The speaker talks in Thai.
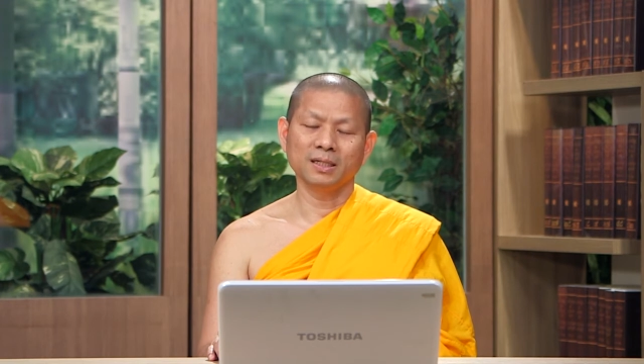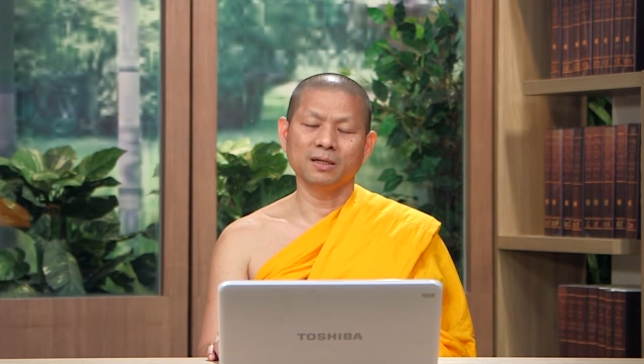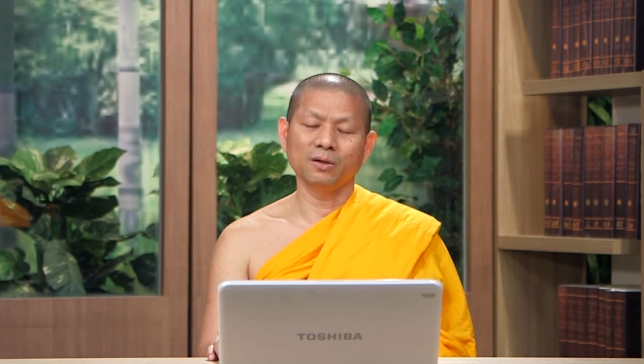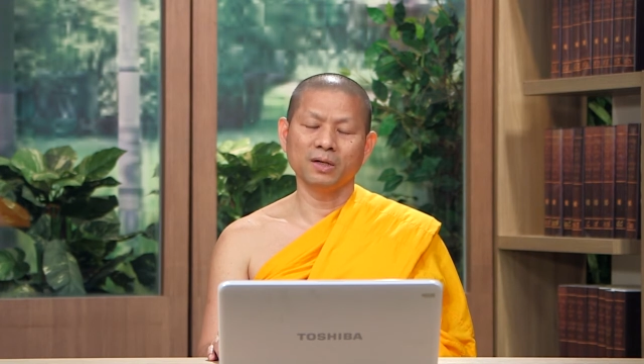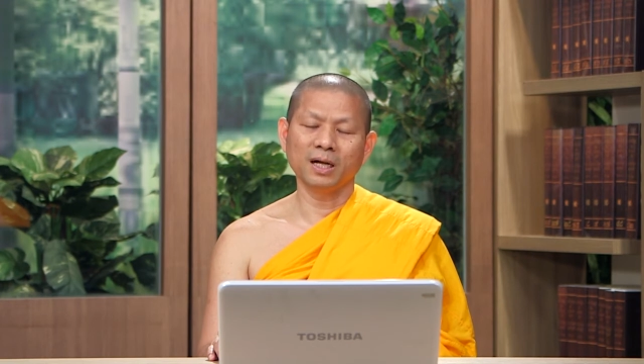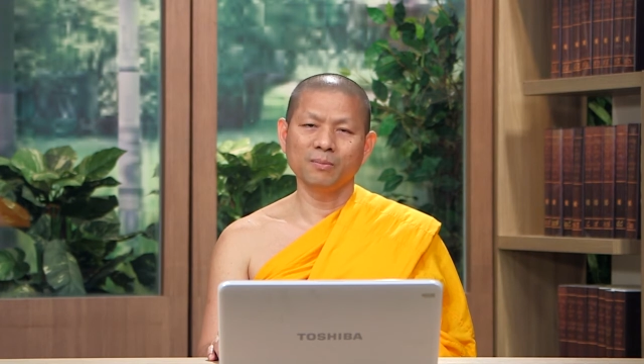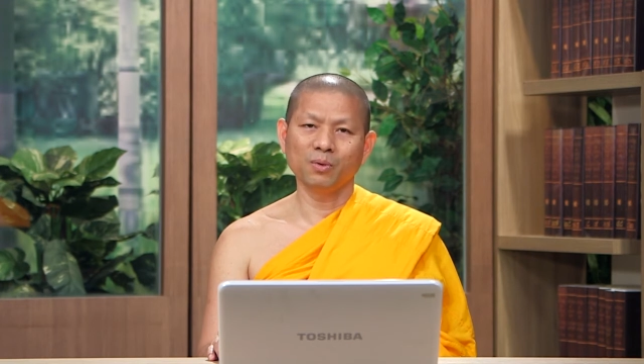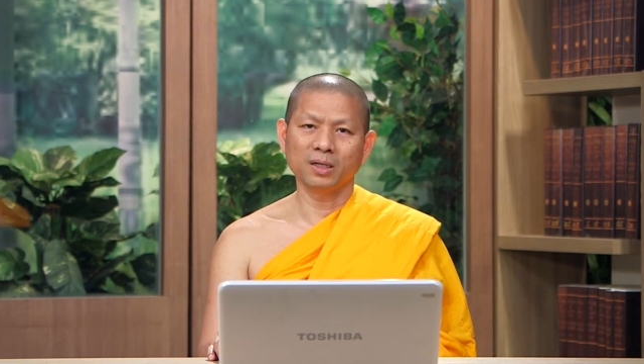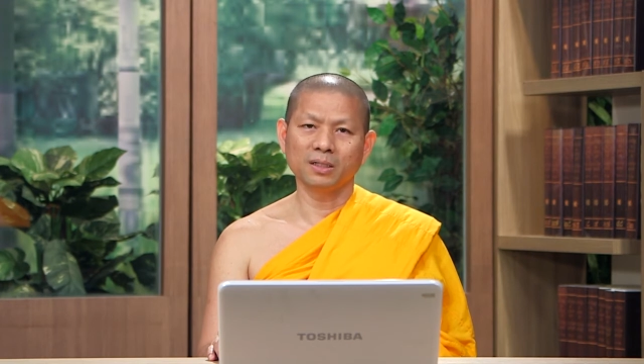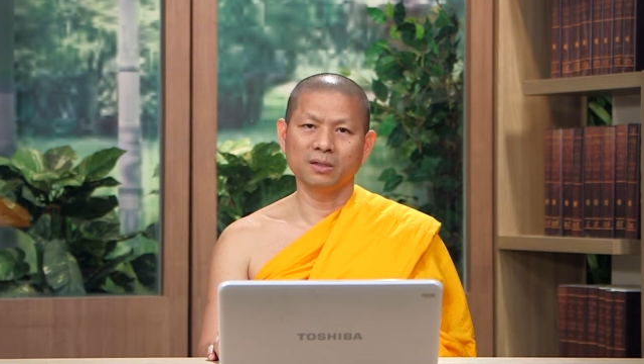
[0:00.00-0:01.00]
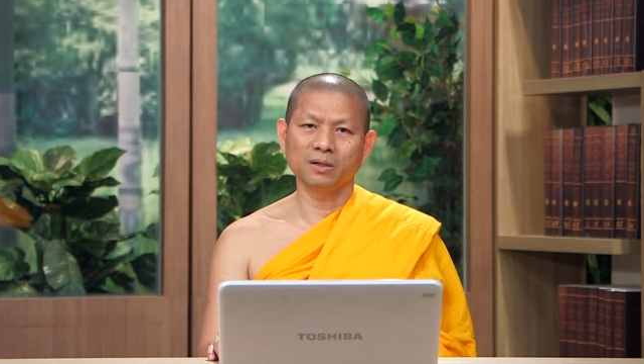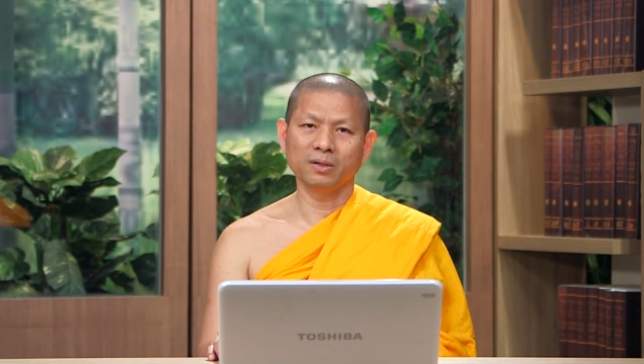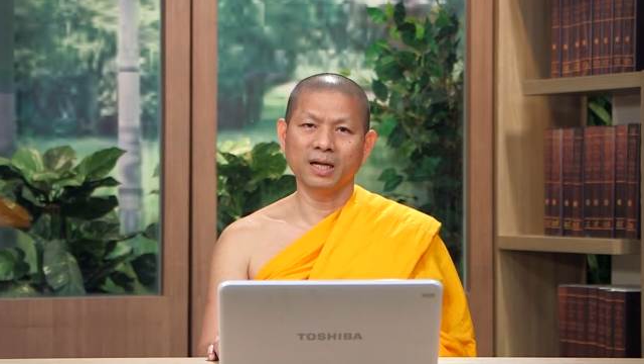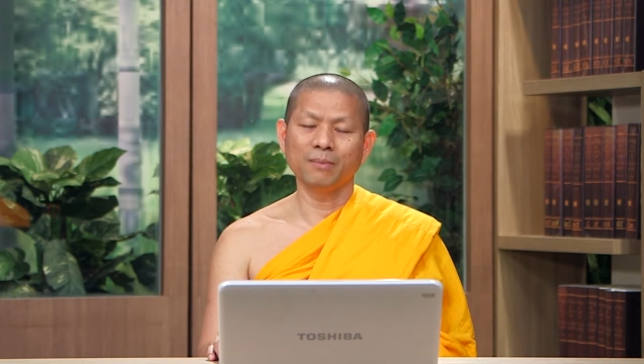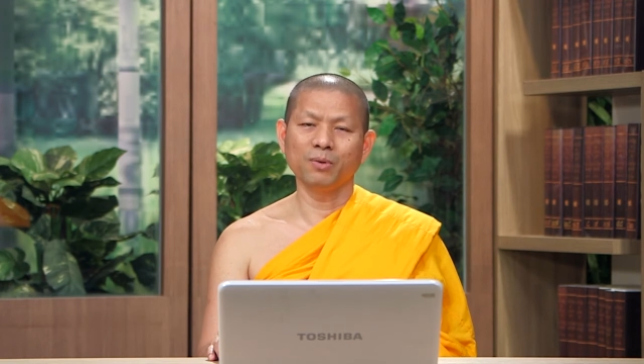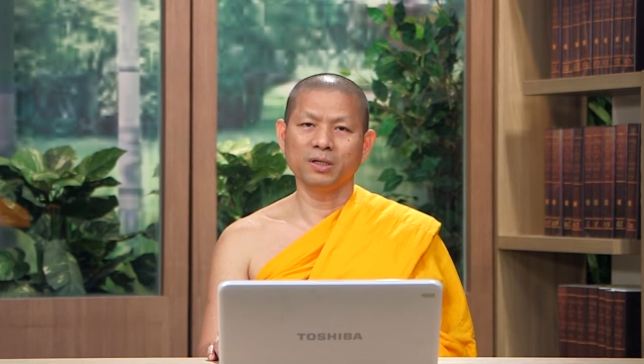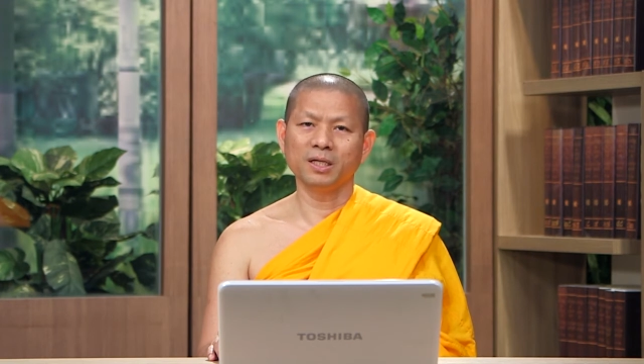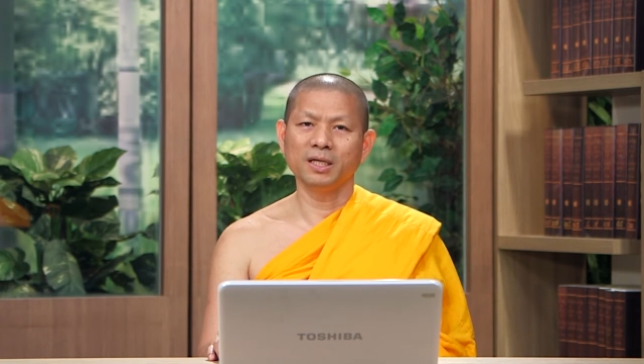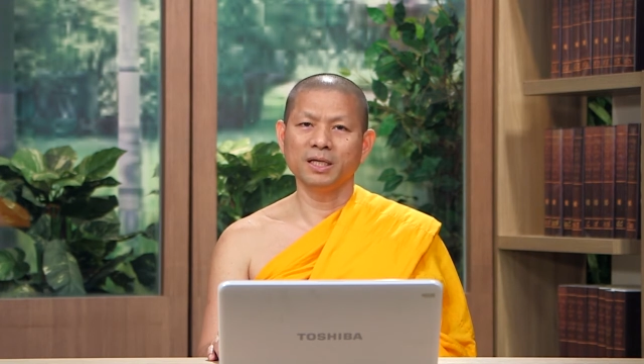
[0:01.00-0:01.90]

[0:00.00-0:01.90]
โกรธนักบวชโกรธดาบทที่